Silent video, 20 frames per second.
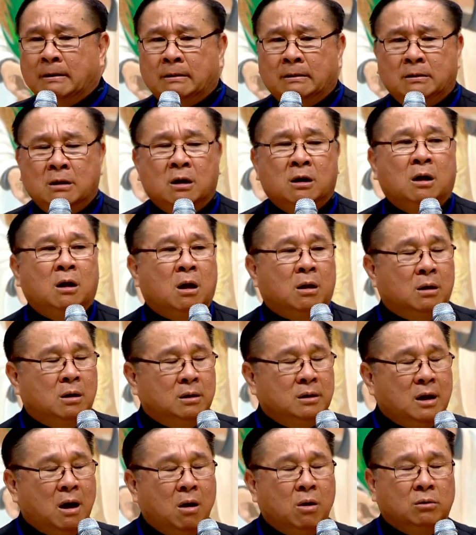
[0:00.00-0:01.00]
Đức,
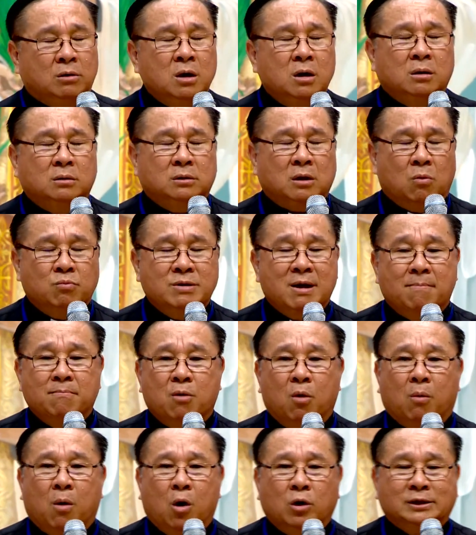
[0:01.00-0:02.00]
Đức Tổng Giám
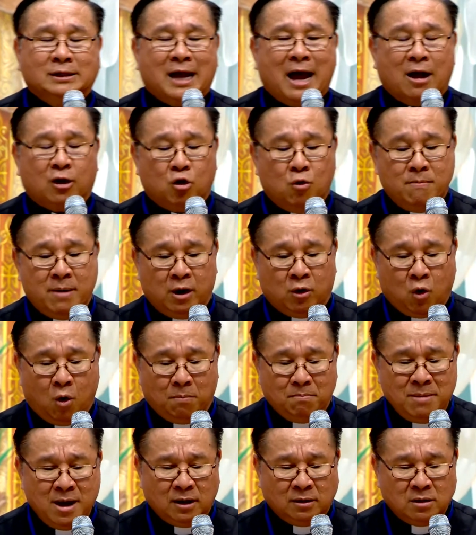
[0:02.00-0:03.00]
mục Oscar Romero
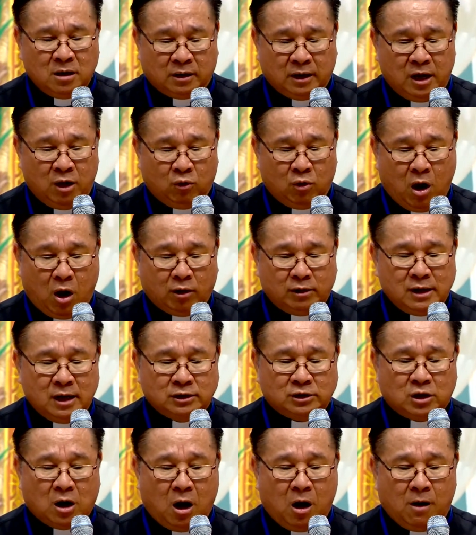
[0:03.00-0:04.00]
biết được điều đó rất
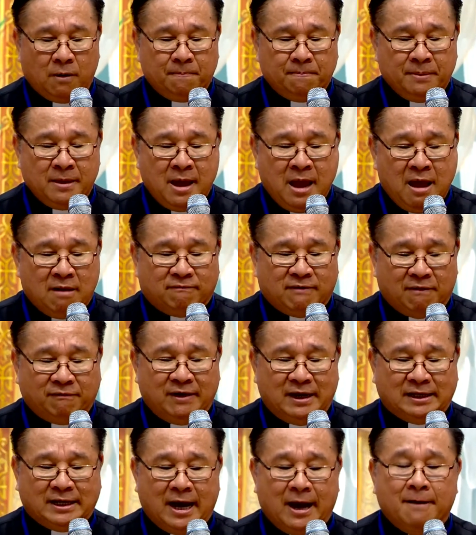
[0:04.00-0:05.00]
rõ. Và
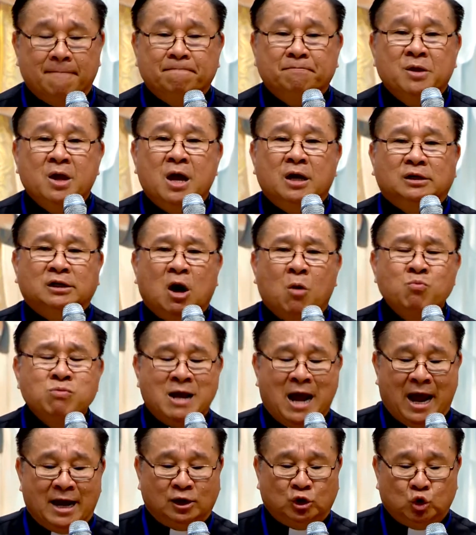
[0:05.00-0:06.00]
vì thế, trong
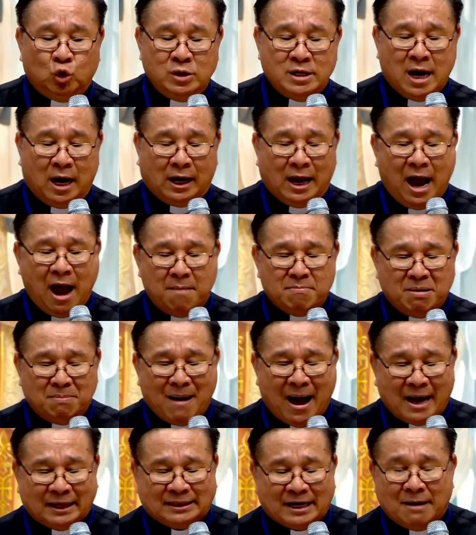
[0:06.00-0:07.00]
ngày Chủ nhật hai mươi
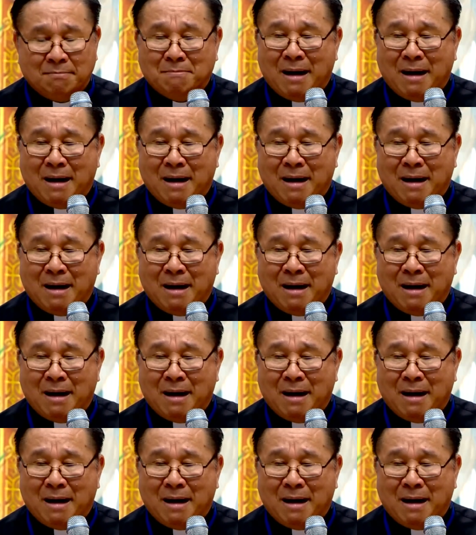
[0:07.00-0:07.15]
ba tháng